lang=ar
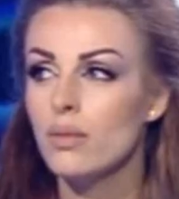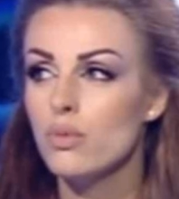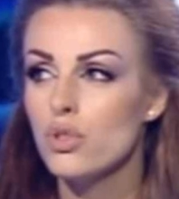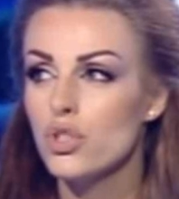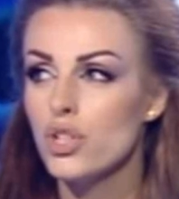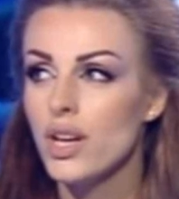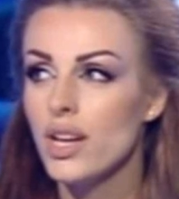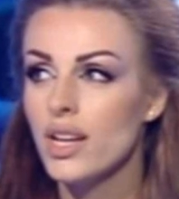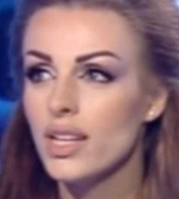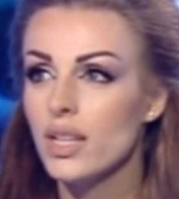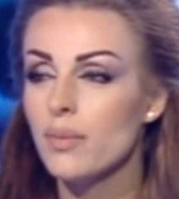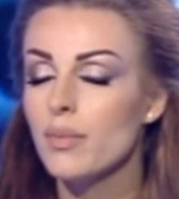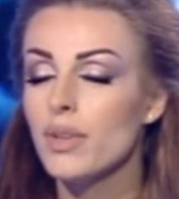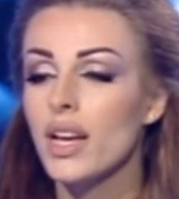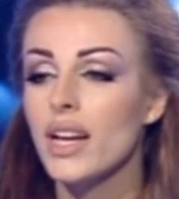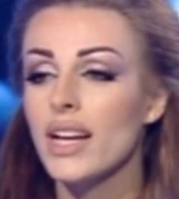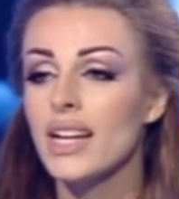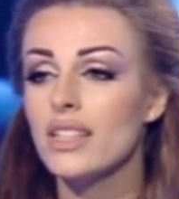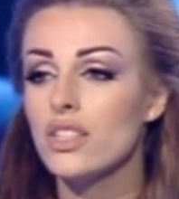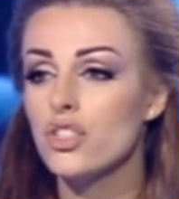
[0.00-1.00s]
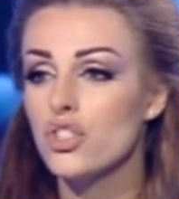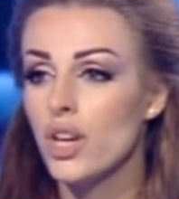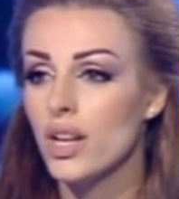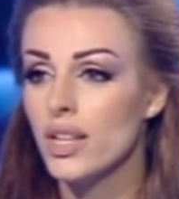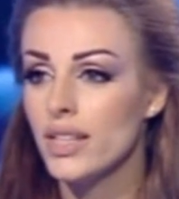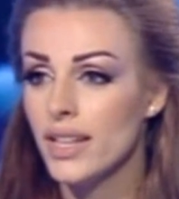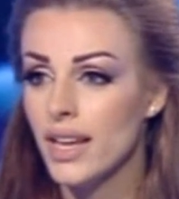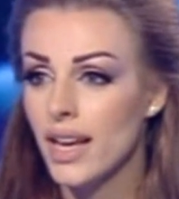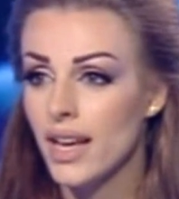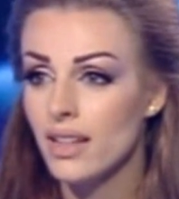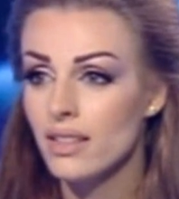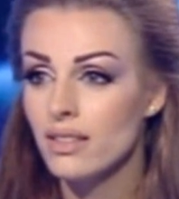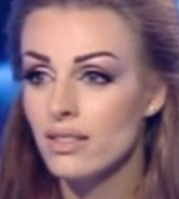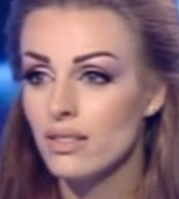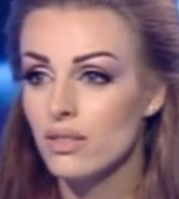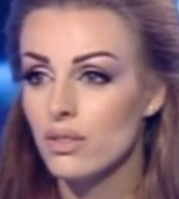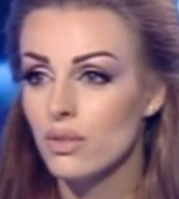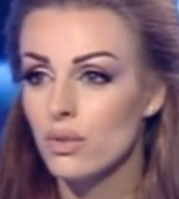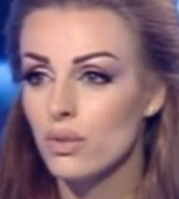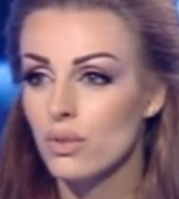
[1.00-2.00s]
آه، مشاركة من خلال
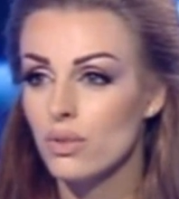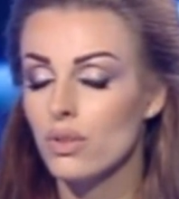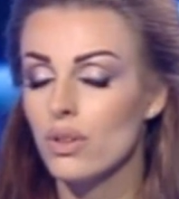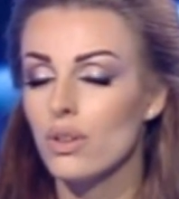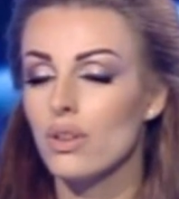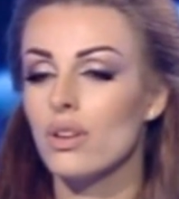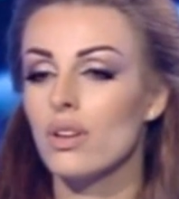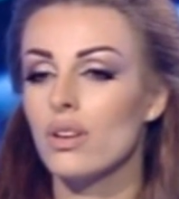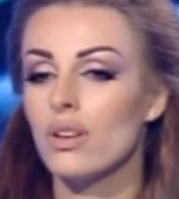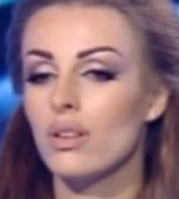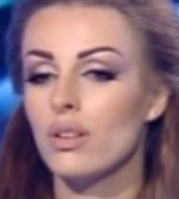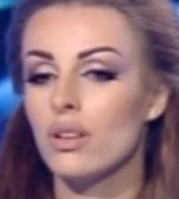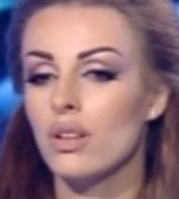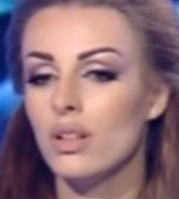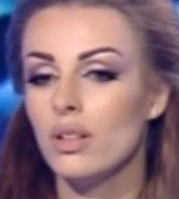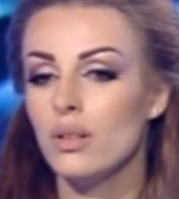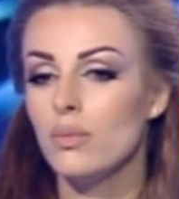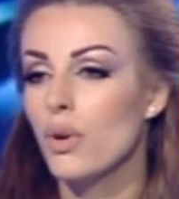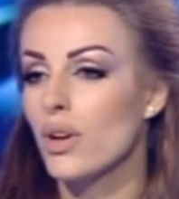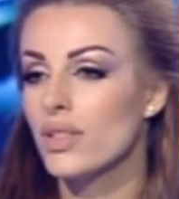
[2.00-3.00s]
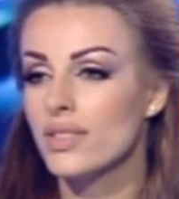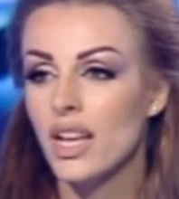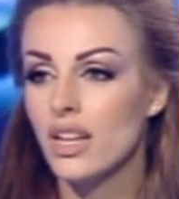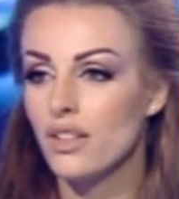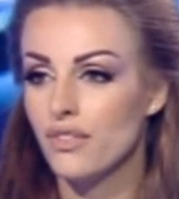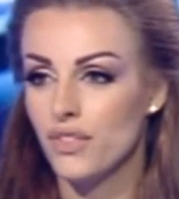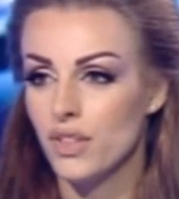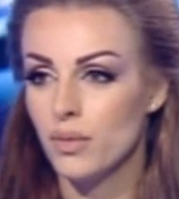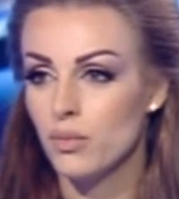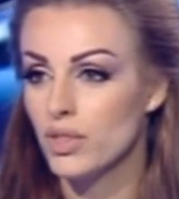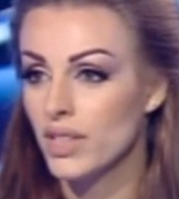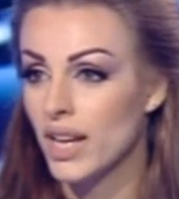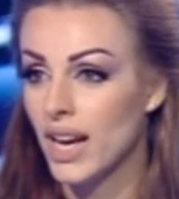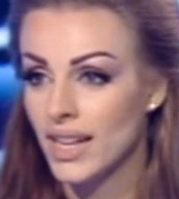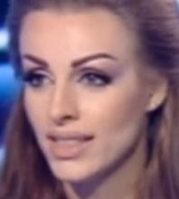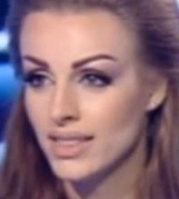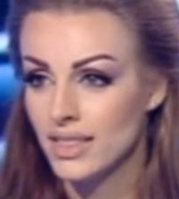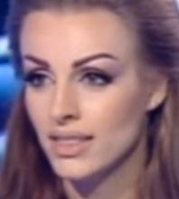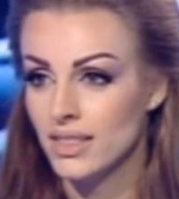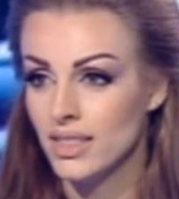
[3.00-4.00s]
التجاليات المختلفة
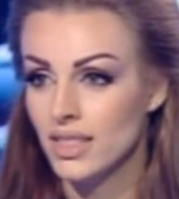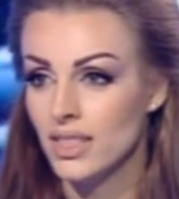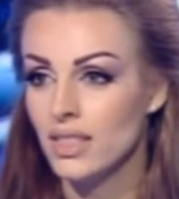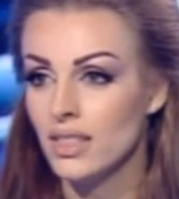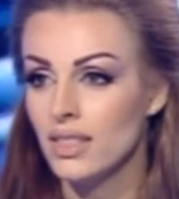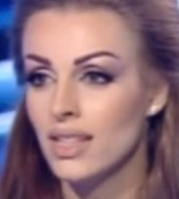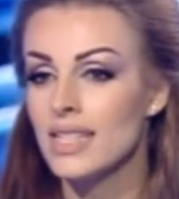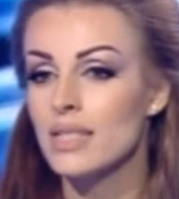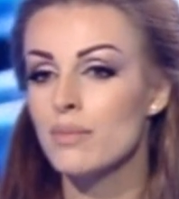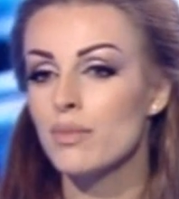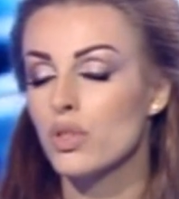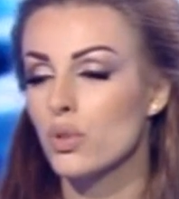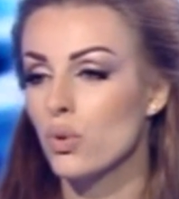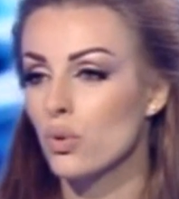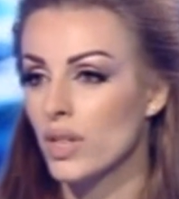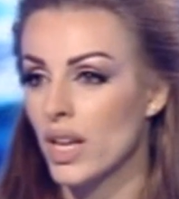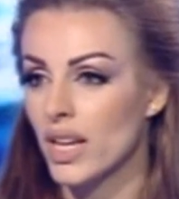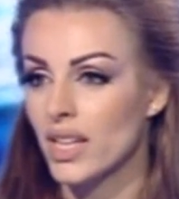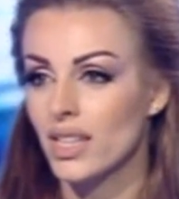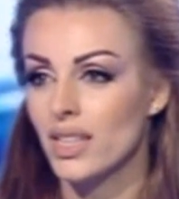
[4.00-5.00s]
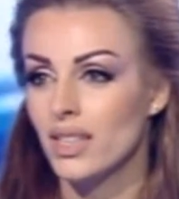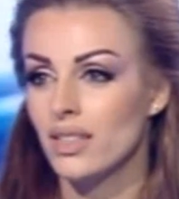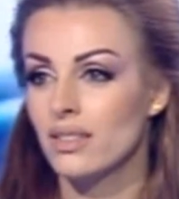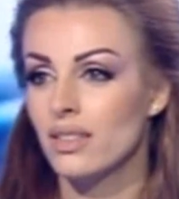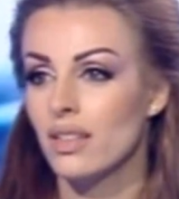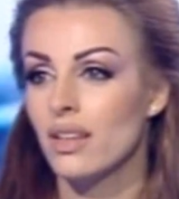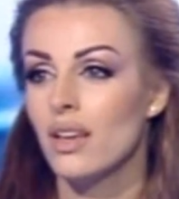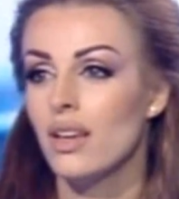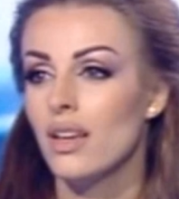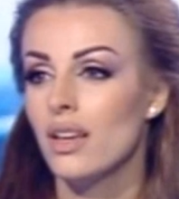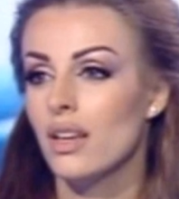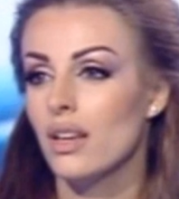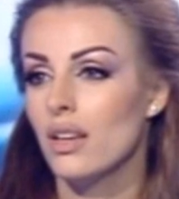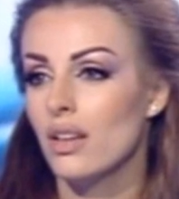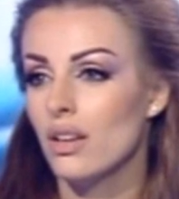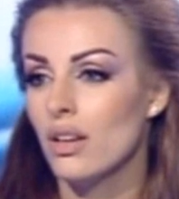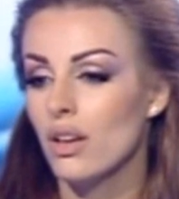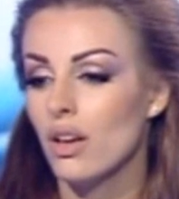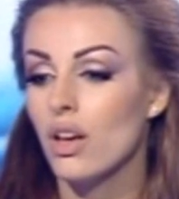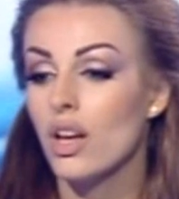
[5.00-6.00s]
المتعددة لازم تكون أكيد
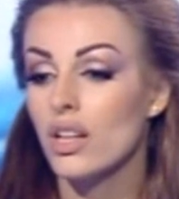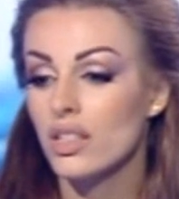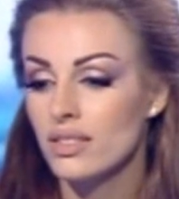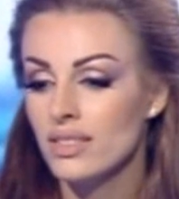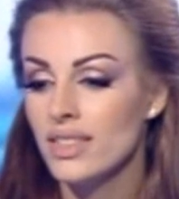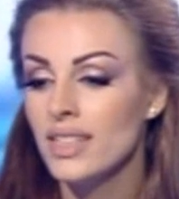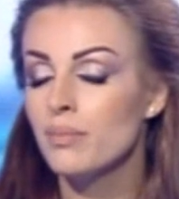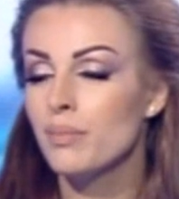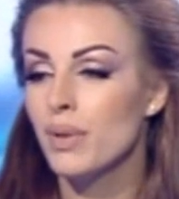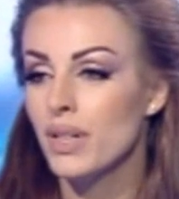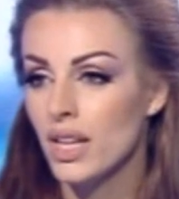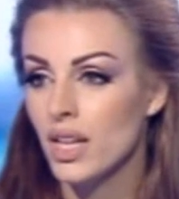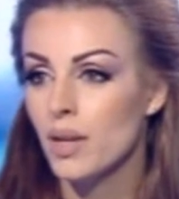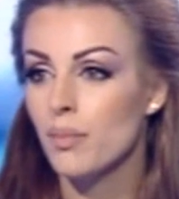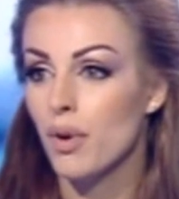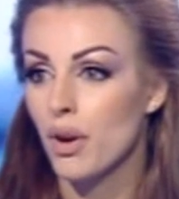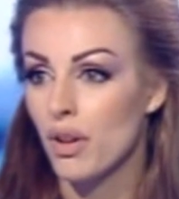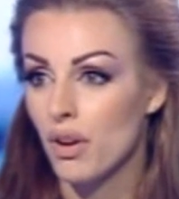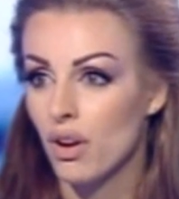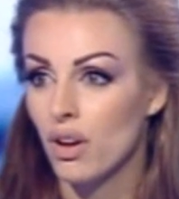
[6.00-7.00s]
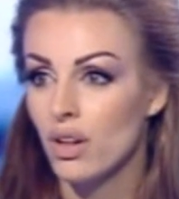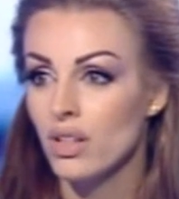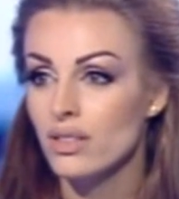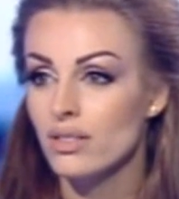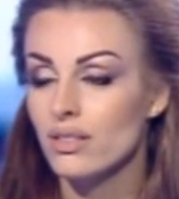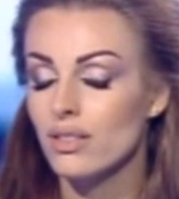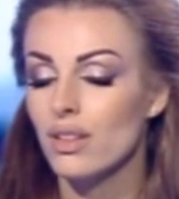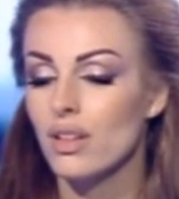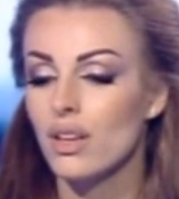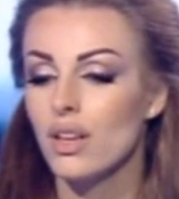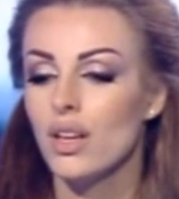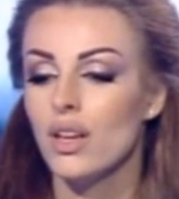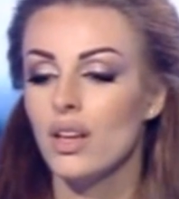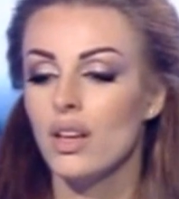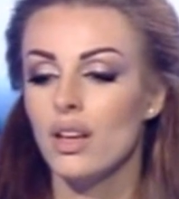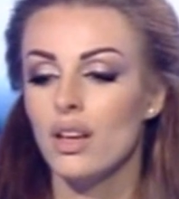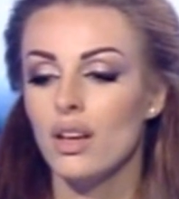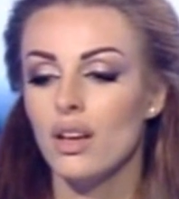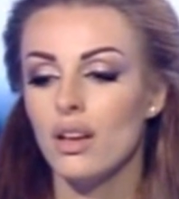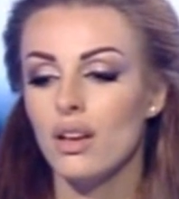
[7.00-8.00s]
قاطنين بالإمارات
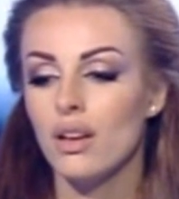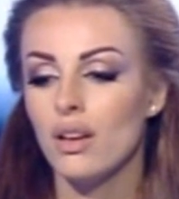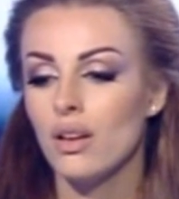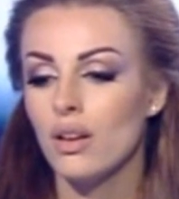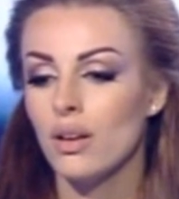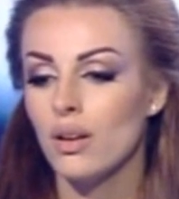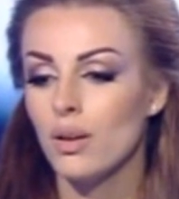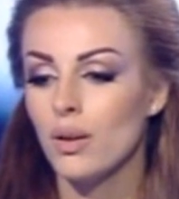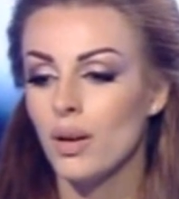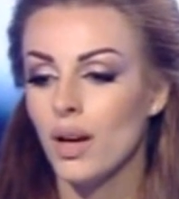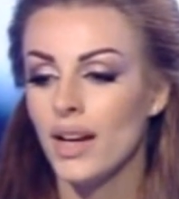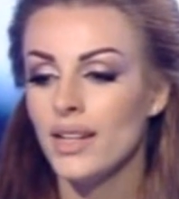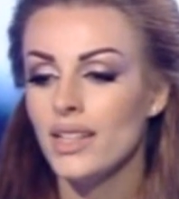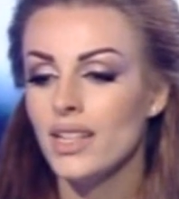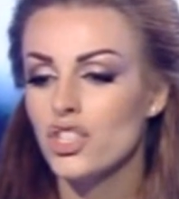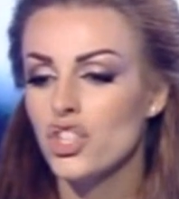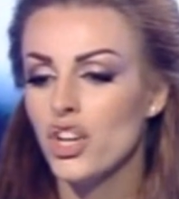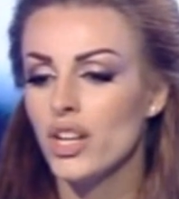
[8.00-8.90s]
عندنا